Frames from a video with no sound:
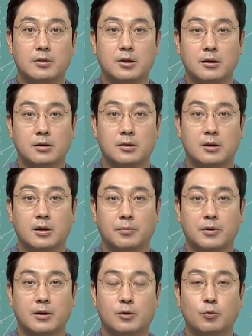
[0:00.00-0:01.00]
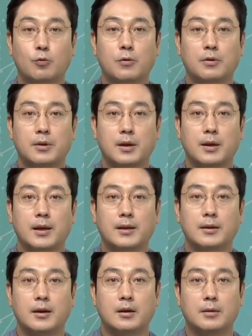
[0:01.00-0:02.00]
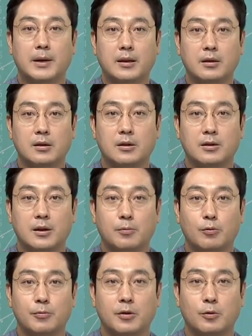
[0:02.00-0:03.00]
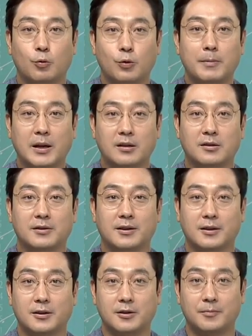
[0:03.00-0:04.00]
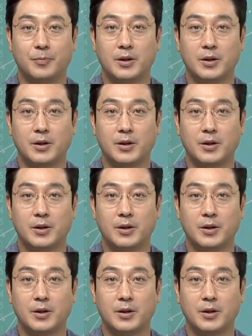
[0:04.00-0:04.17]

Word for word: 그 기업들이 초거대 AI를 만들 때 보면 돈이 많이 들잖아요.